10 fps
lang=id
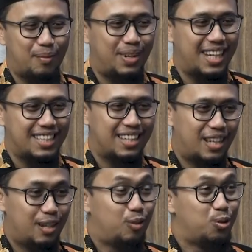membahas
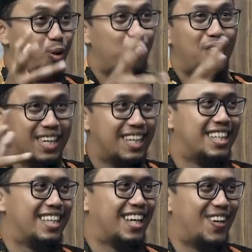usul fikih
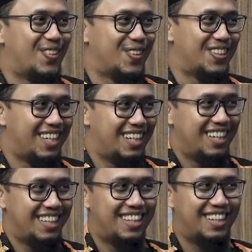secara khusus
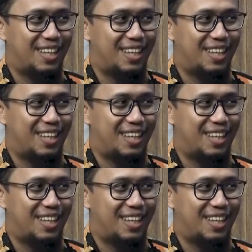jadi jadi